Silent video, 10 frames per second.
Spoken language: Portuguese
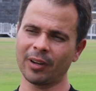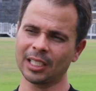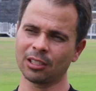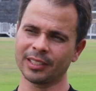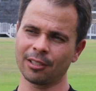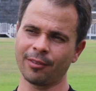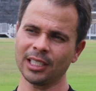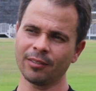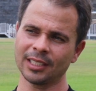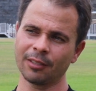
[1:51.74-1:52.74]
avaliação que vai ser
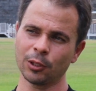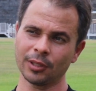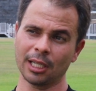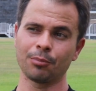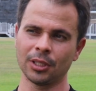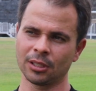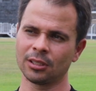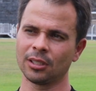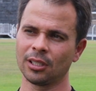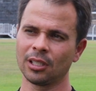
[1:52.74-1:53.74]
feita vai ser da fisioterapia,
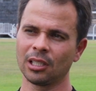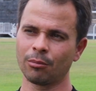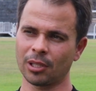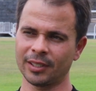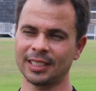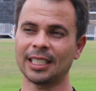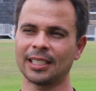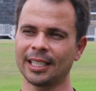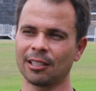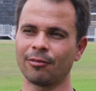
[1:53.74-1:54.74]
para ver se esse
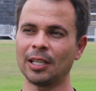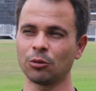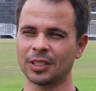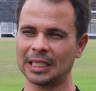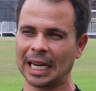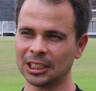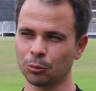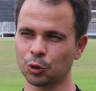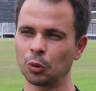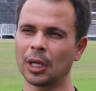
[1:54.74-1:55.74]
atleta vende o desgaste
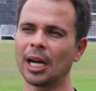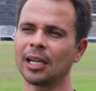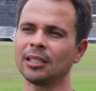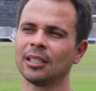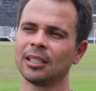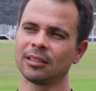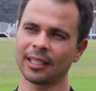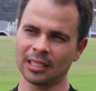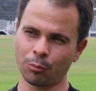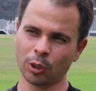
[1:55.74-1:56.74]
muscular
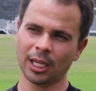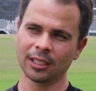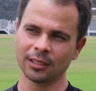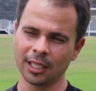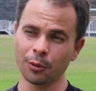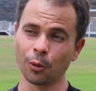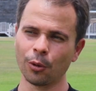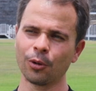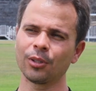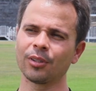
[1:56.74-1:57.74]
da temporada
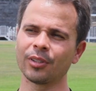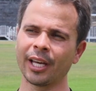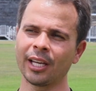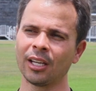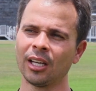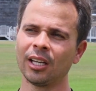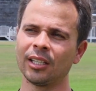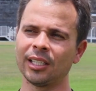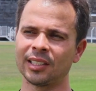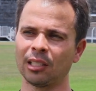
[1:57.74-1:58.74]
anterior, né?
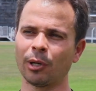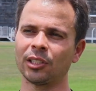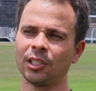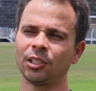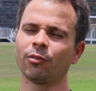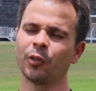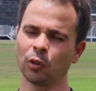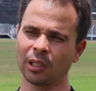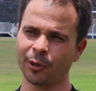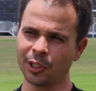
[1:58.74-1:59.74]
E em cima disso, vamos
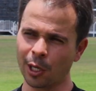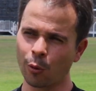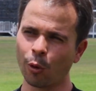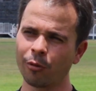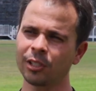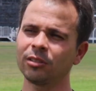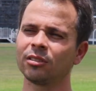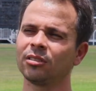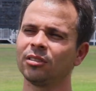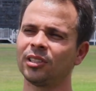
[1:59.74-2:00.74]
fazer um trabalho de recovery
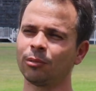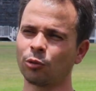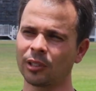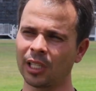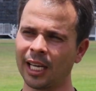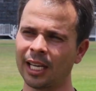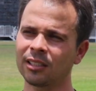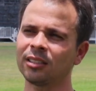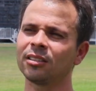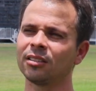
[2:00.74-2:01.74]
em cima do
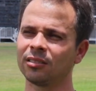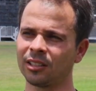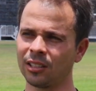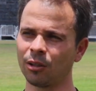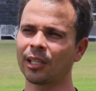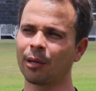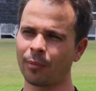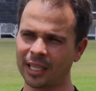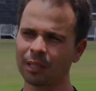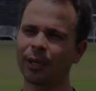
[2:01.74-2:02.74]
atleta, entendeu? Que é mais a